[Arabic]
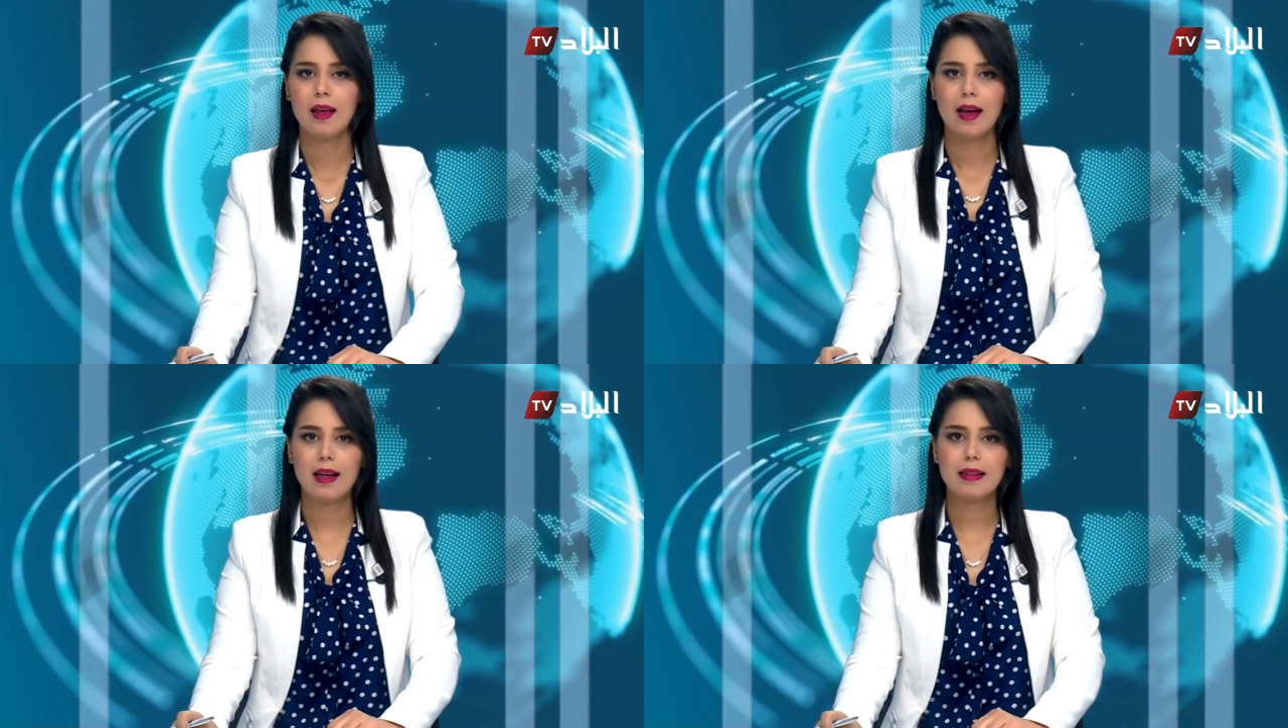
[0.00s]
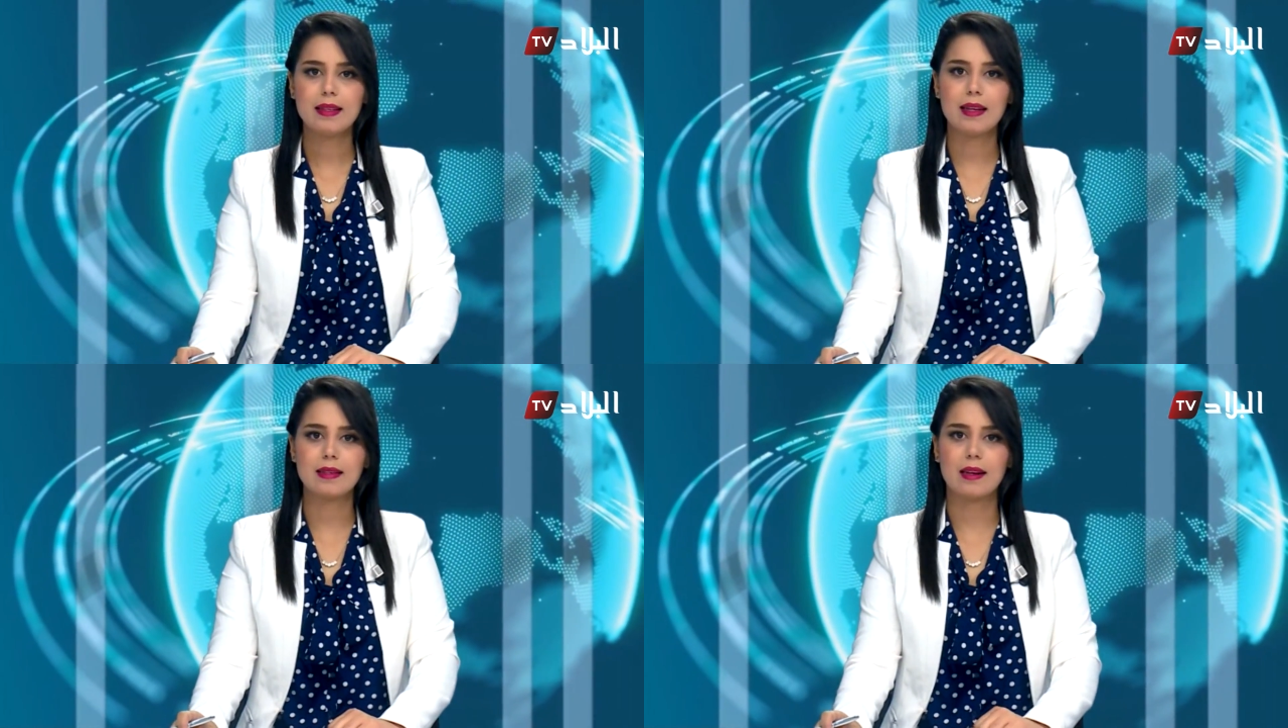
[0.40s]

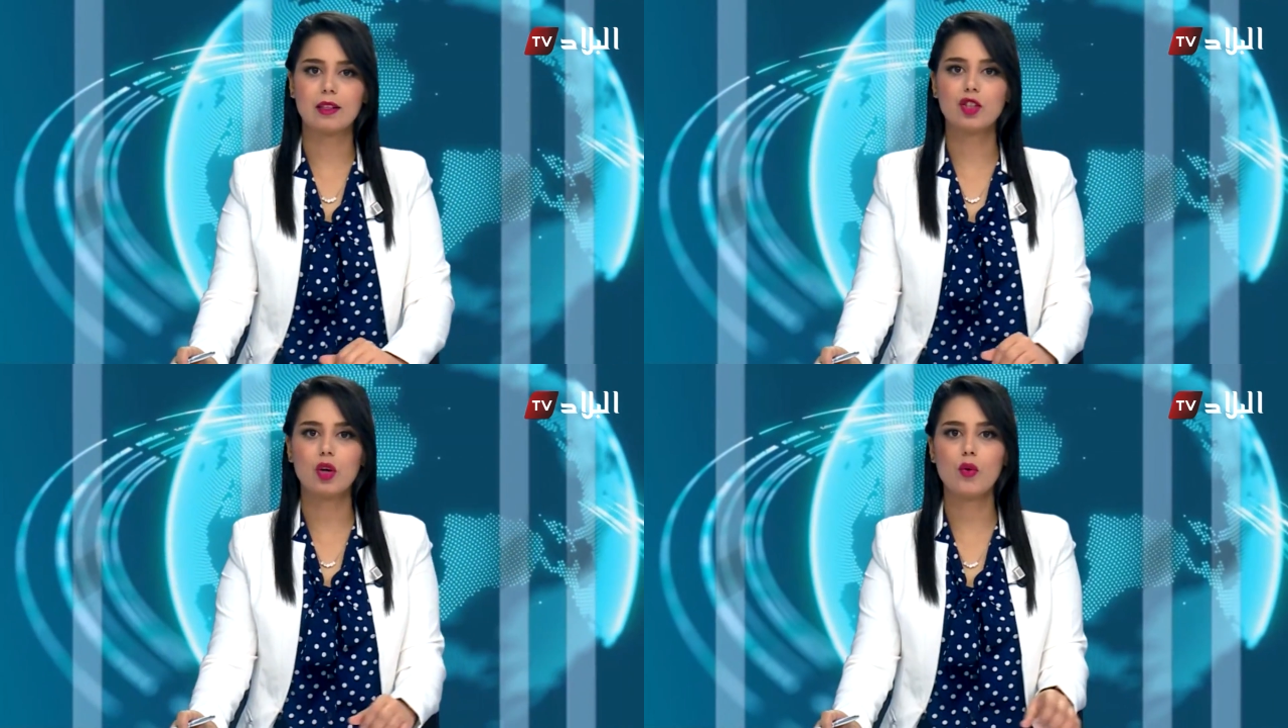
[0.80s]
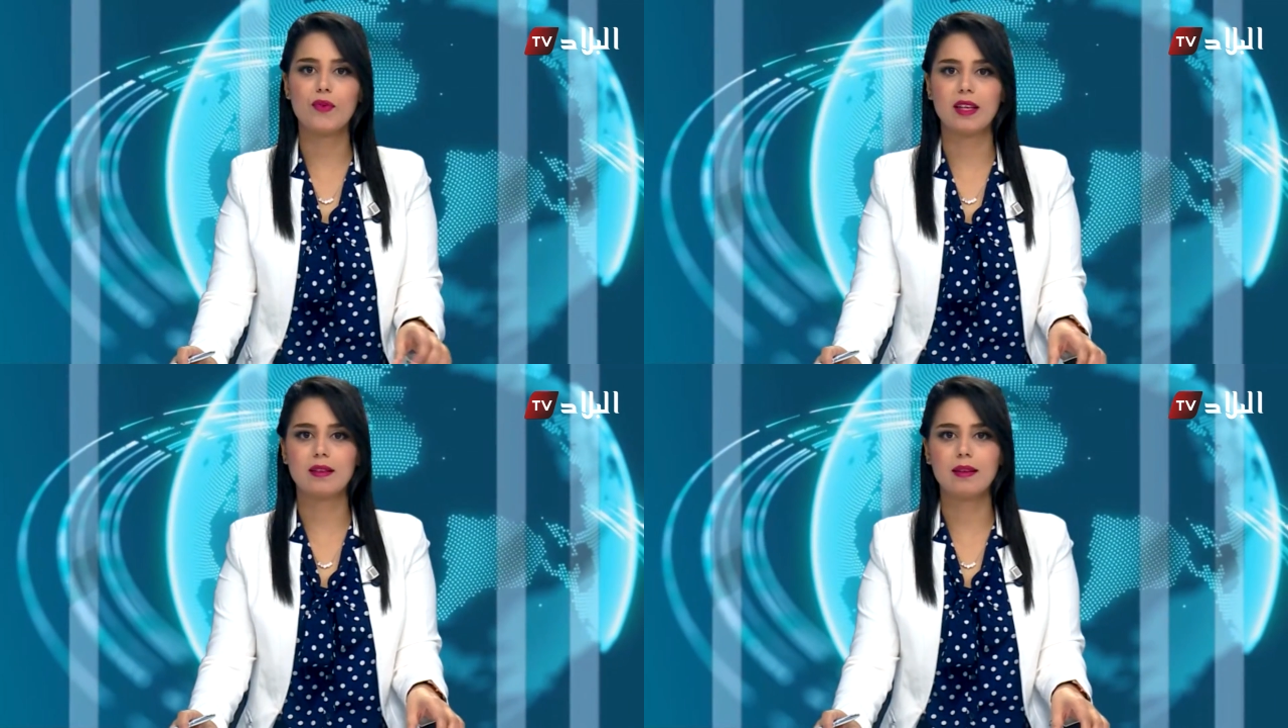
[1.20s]
الذين ترشحوا
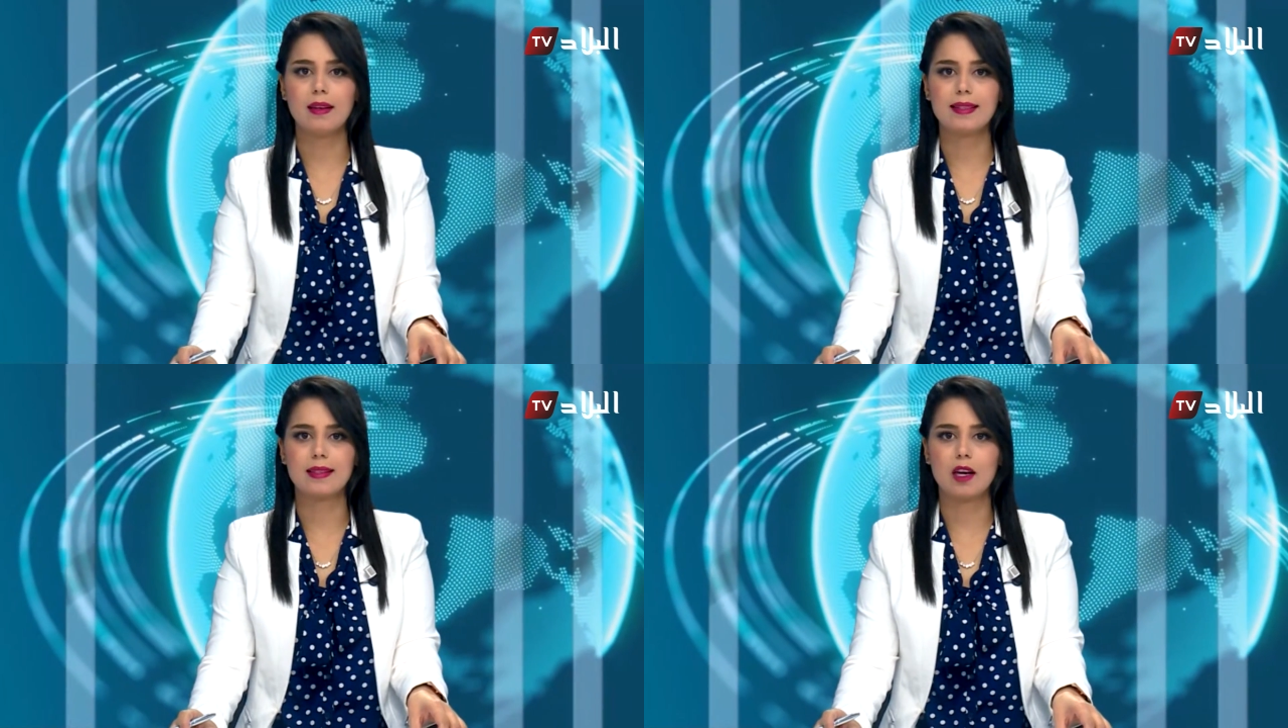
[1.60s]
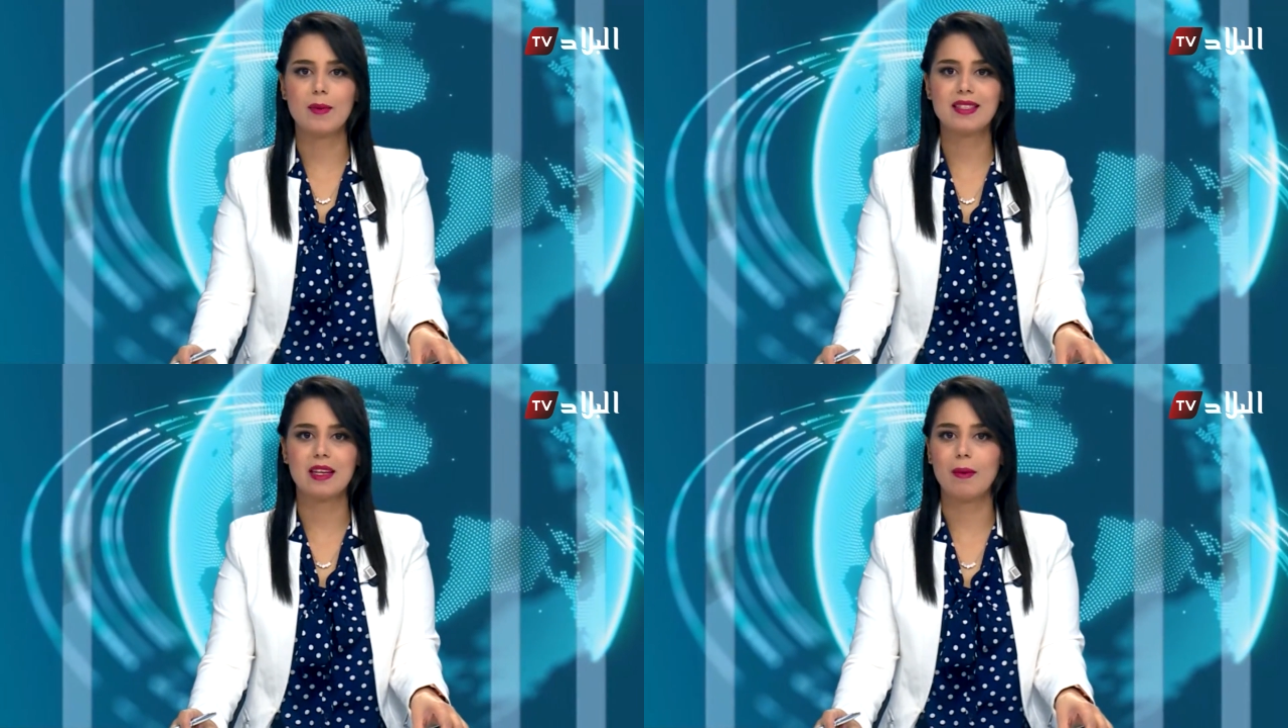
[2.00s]
في إطار
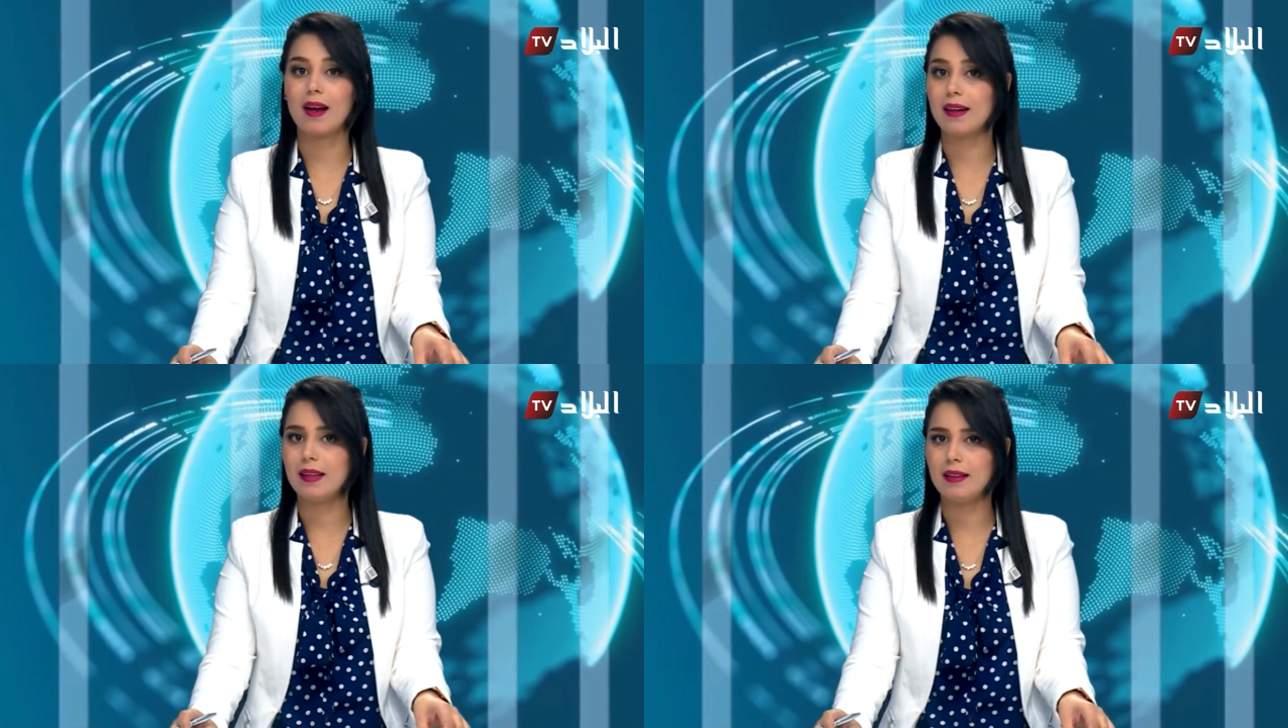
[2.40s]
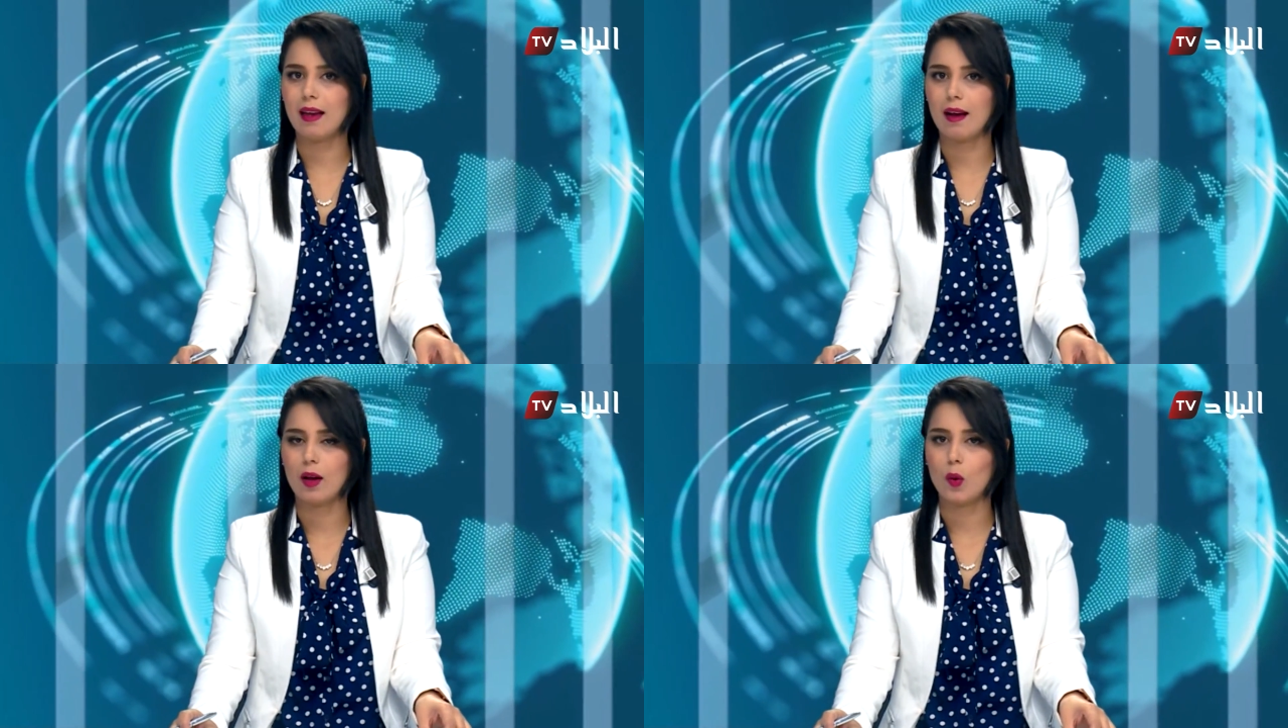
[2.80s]
الانتخابات
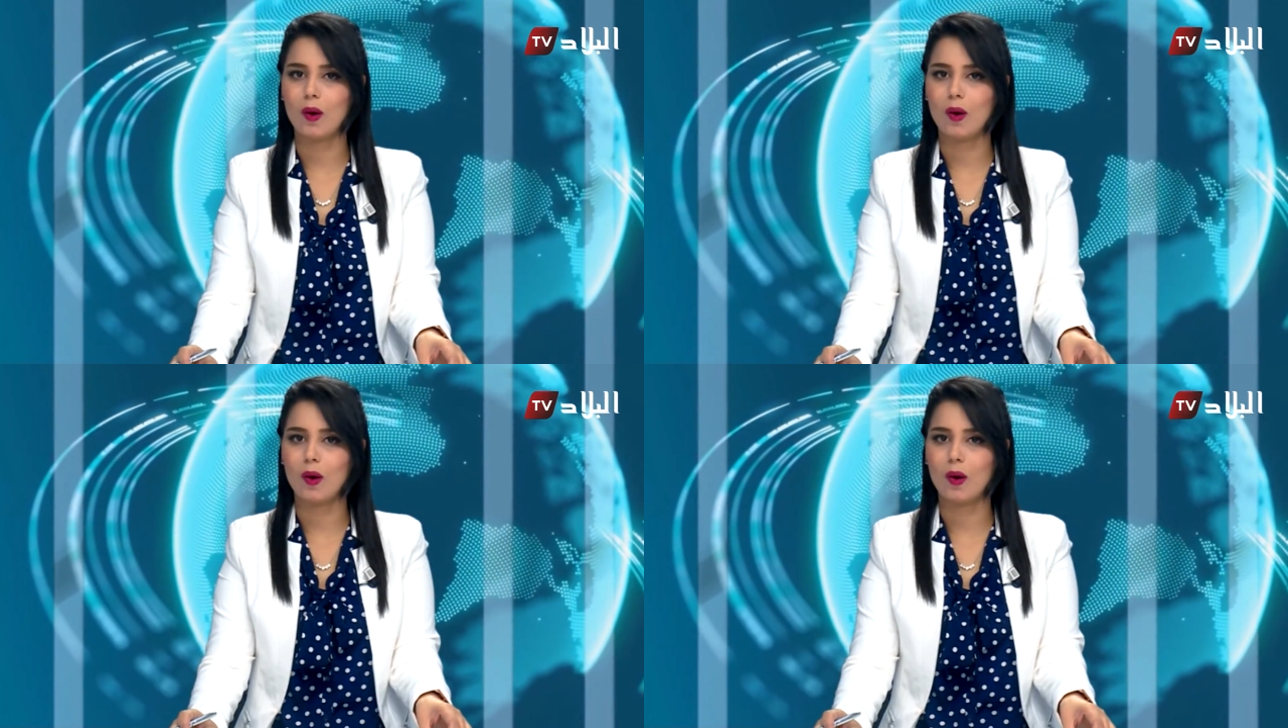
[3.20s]
المحلية